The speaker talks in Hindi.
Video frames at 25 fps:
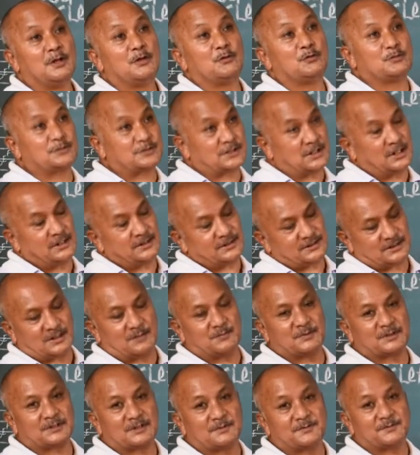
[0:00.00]
उसका इसका
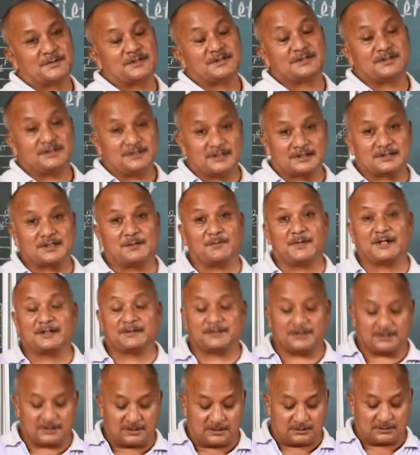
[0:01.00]
मतलब कि सीधा सा
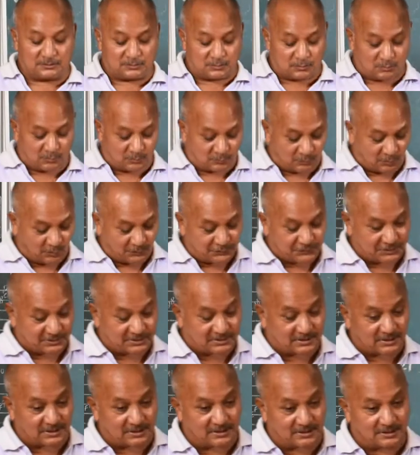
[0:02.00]
बात है कि जो क्रॉचिट
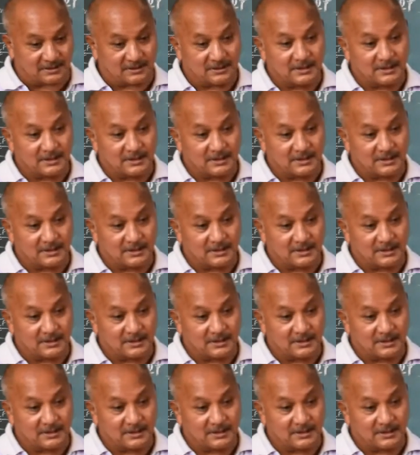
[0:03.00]
का